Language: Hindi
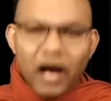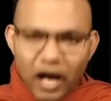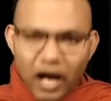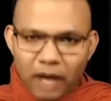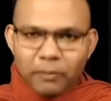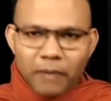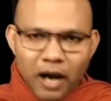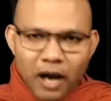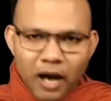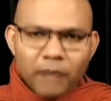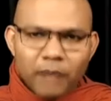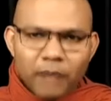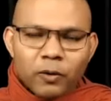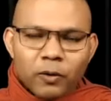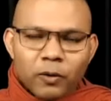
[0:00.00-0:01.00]
हम
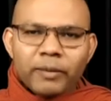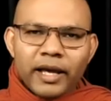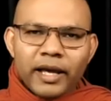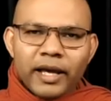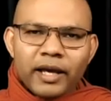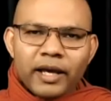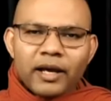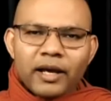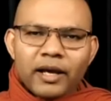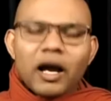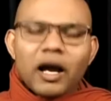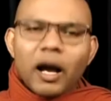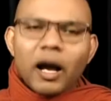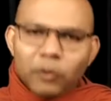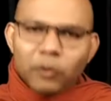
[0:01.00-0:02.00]
आप और मैं
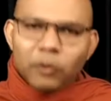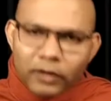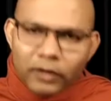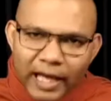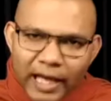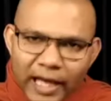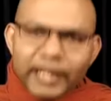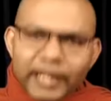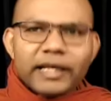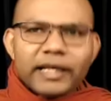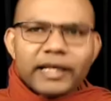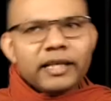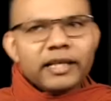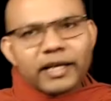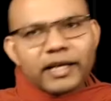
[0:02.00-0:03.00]
हम लोग कहने के
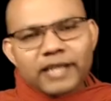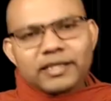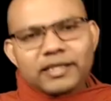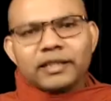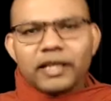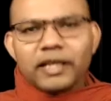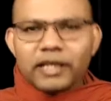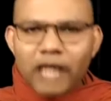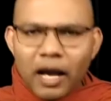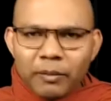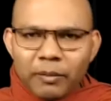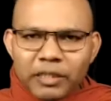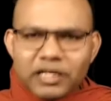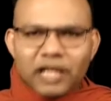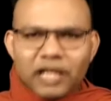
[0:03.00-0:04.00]
लिए कह सकते हैं कि हाँ
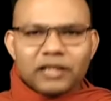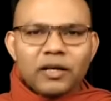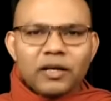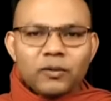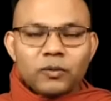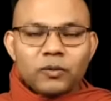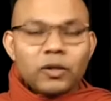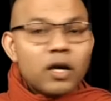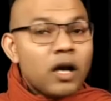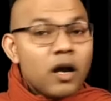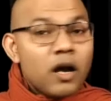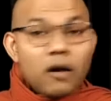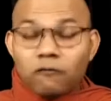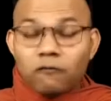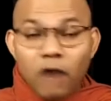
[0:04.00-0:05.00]
मैं जानता हूं
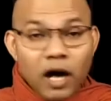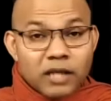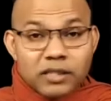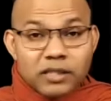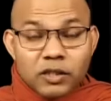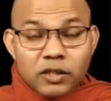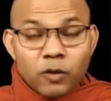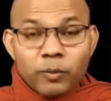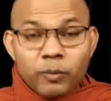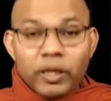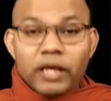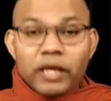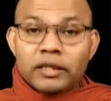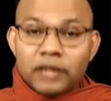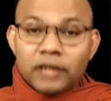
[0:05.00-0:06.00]
वास्तव में
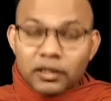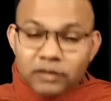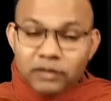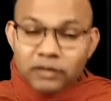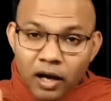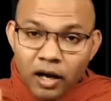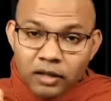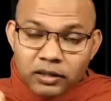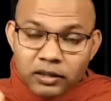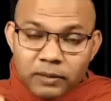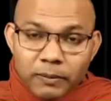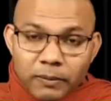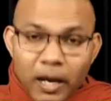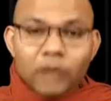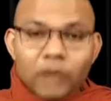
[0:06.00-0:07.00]
यथार्थ
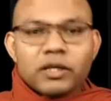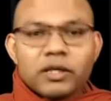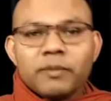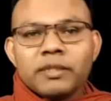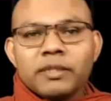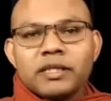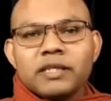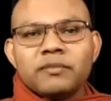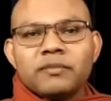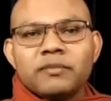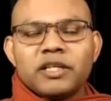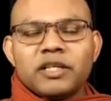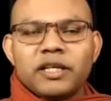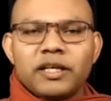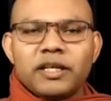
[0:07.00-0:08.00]
भाव से अभी से
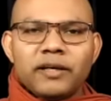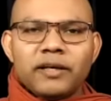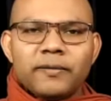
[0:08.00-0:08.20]
समझे नहीं